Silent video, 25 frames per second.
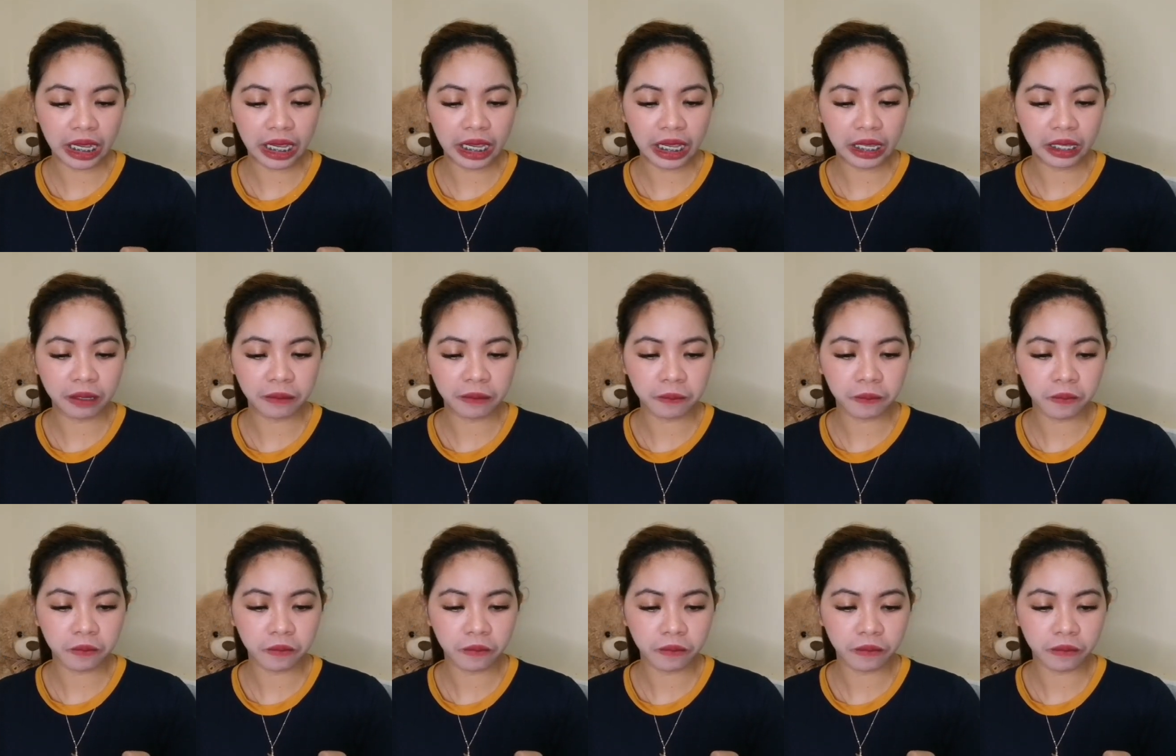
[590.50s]
akin,
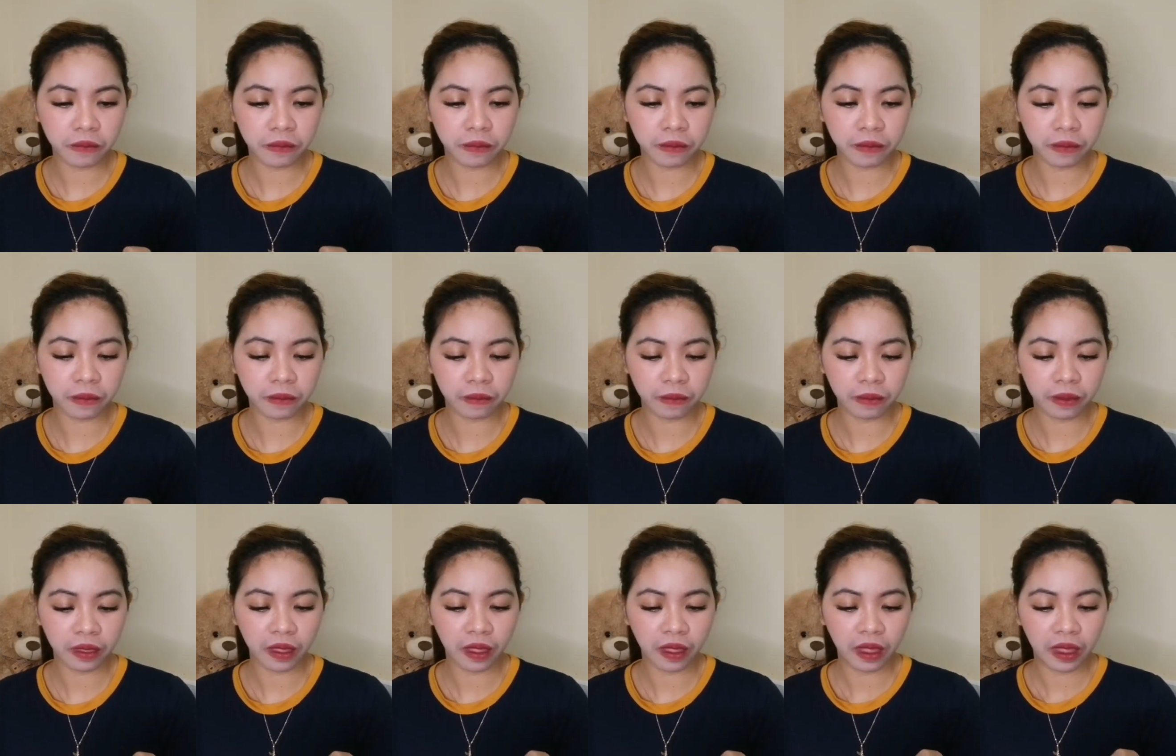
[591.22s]

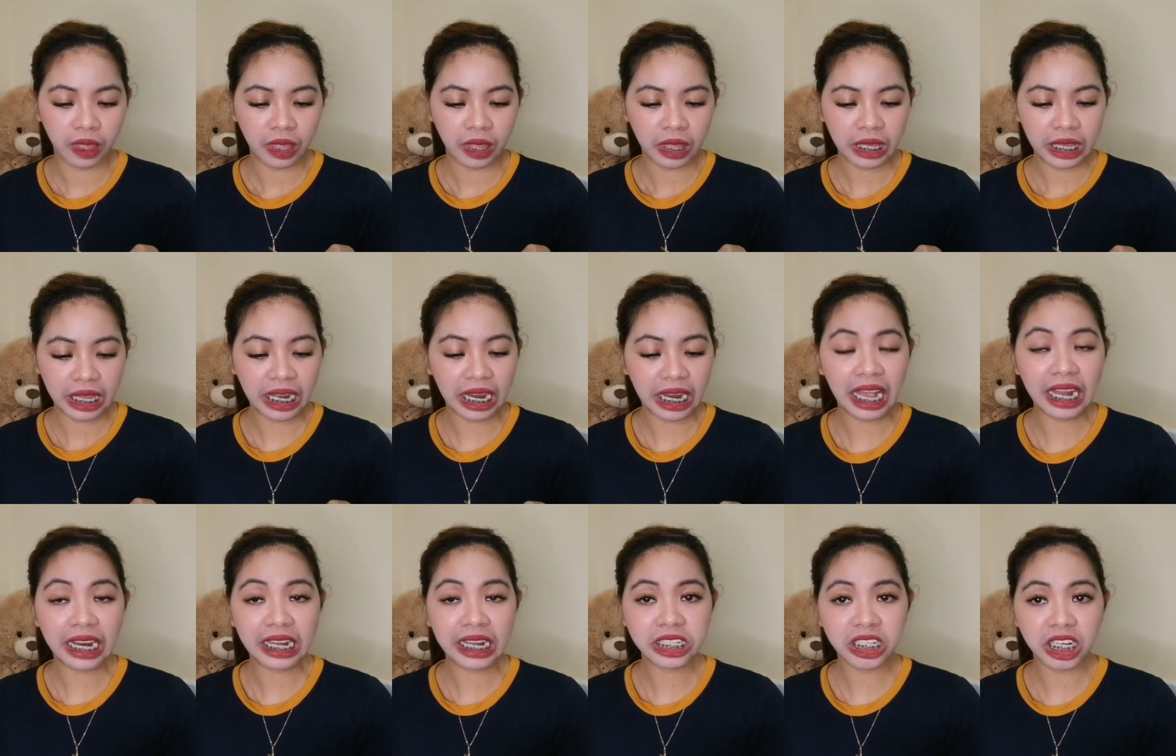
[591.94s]

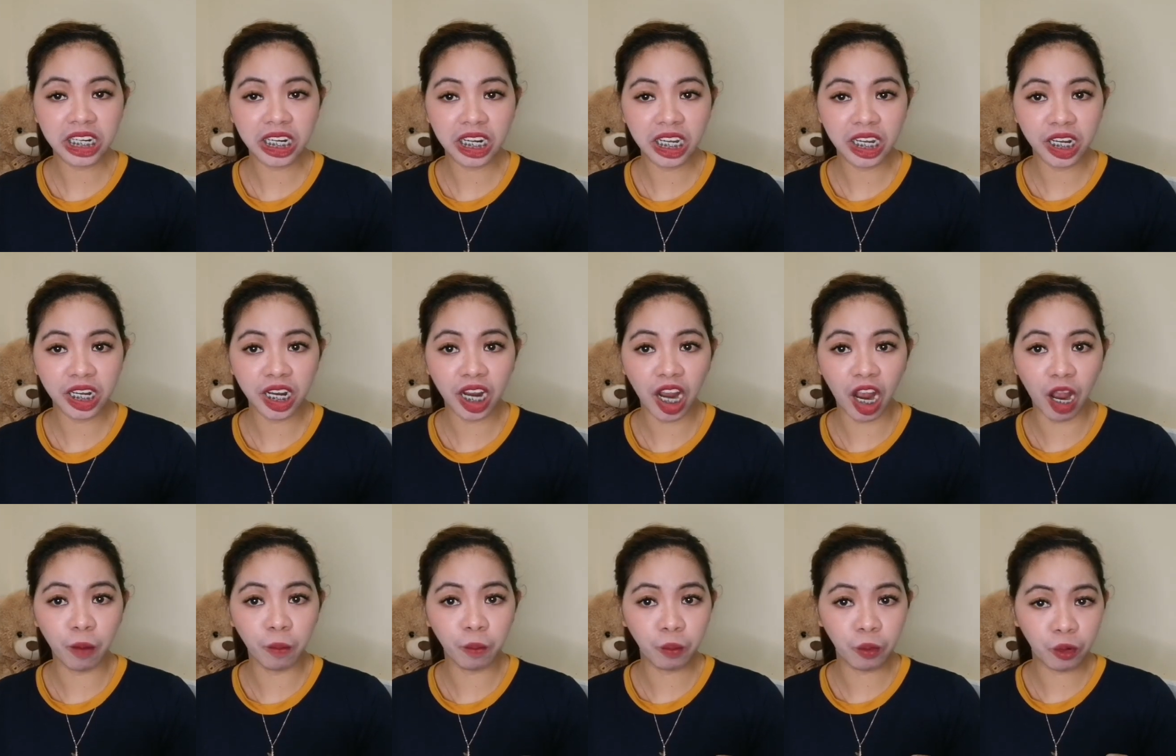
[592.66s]
kilala siya ng
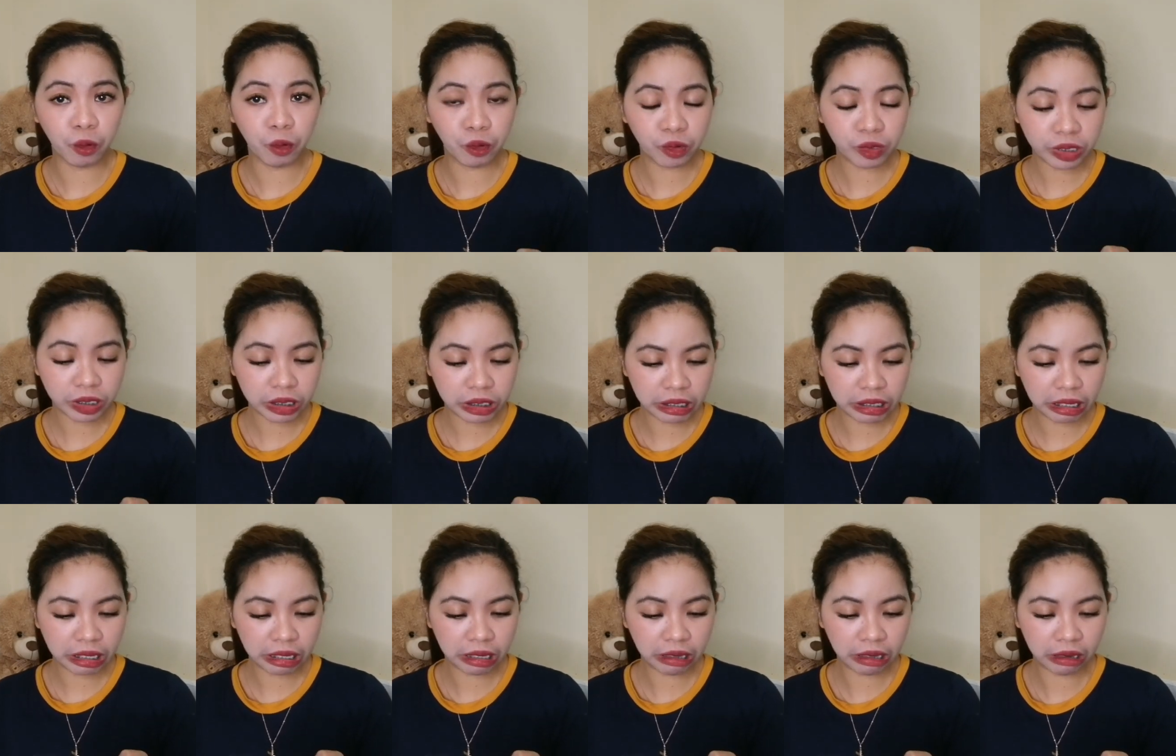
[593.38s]

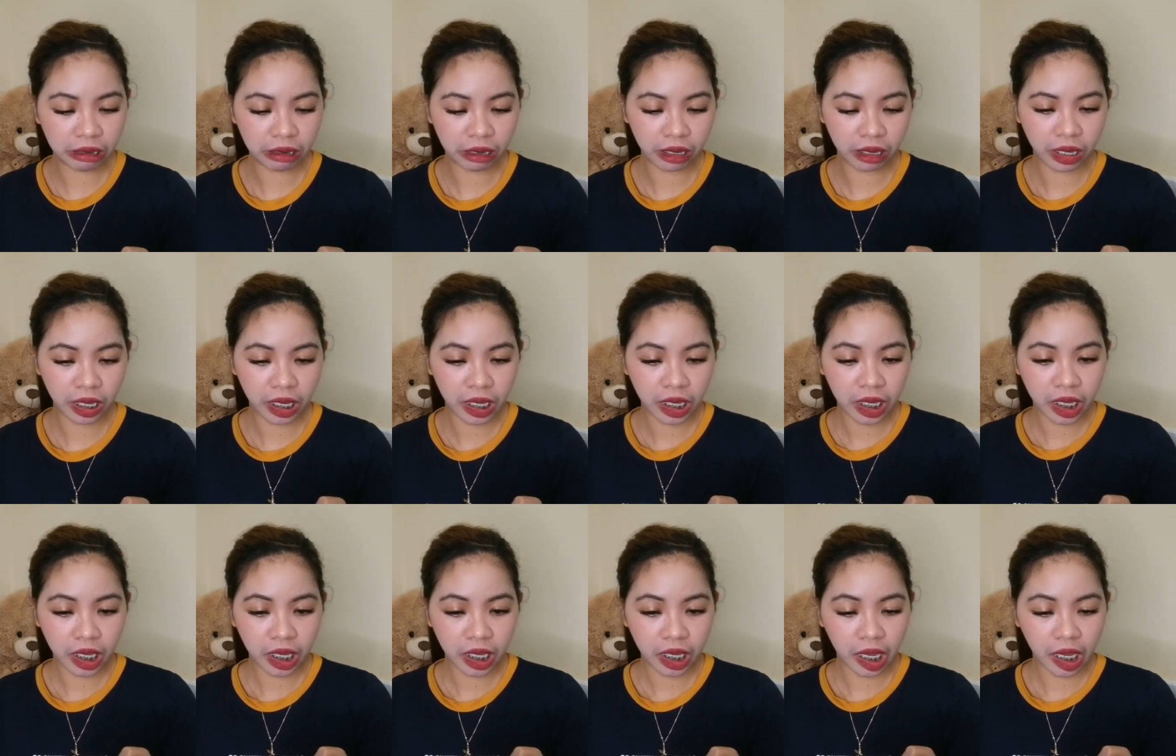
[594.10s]
campus,
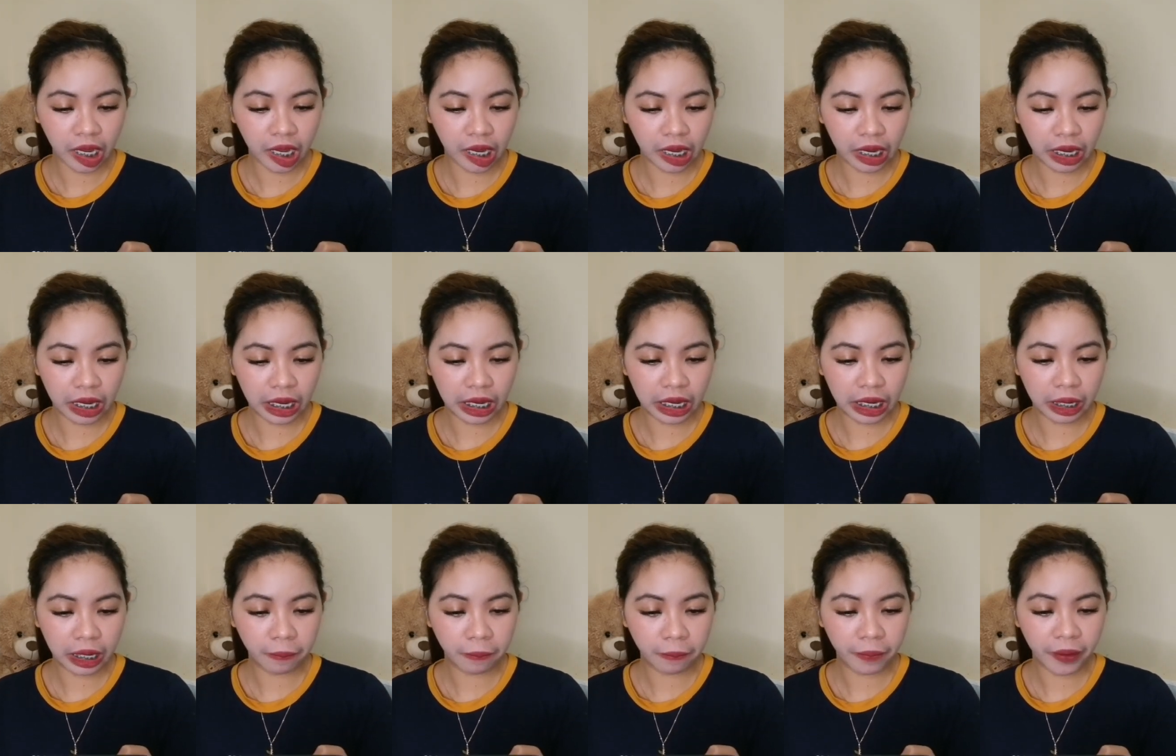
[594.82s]

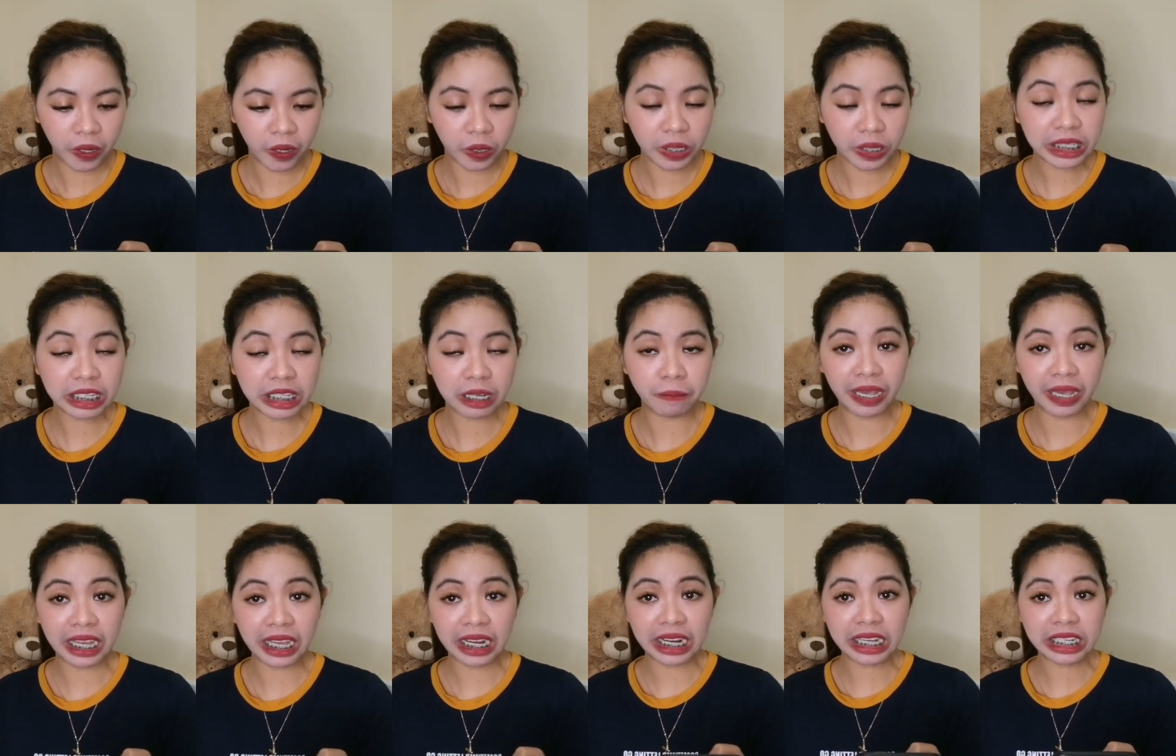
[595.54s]
uh, pero is
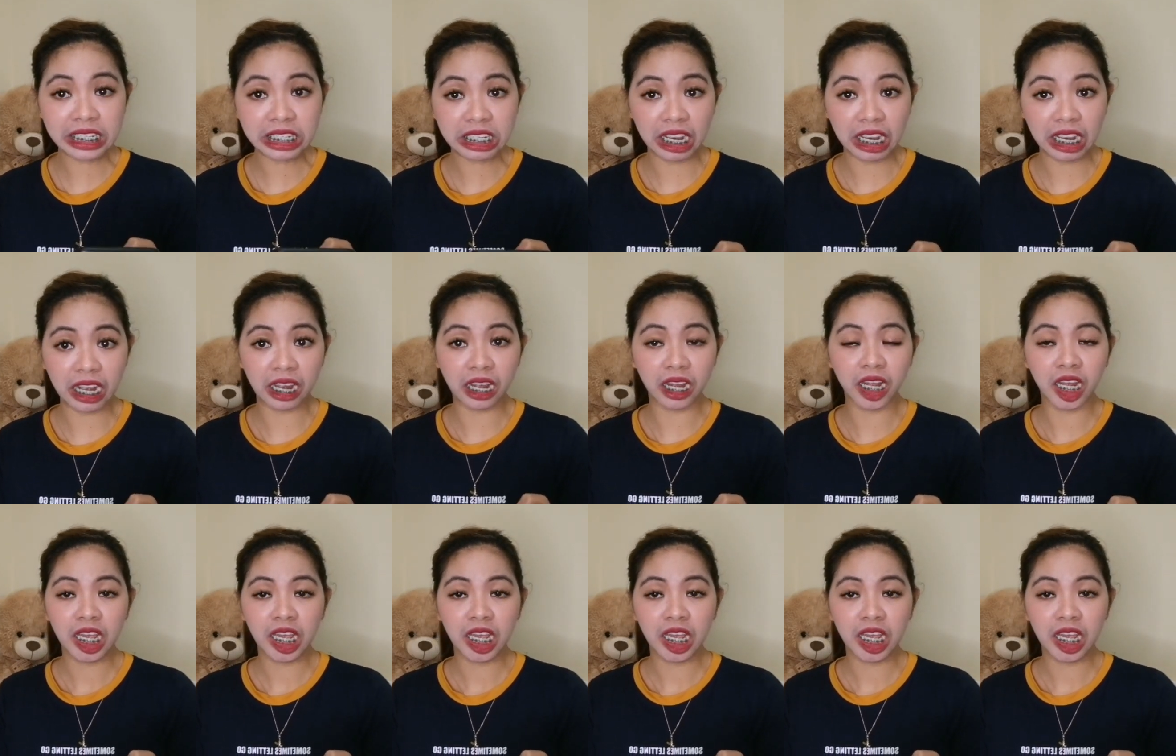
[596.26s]
siya.